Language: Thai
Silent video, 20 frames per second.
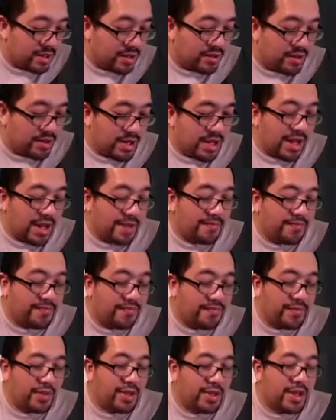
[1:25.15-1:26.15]
ตัวนี้เนี่ย
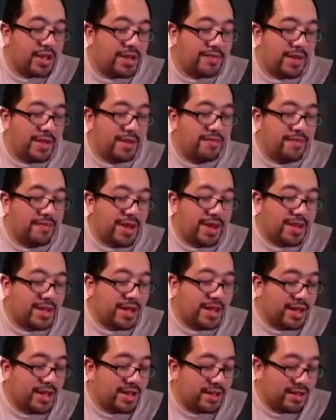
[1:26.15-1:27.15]
ก็จะเป็นเบสิก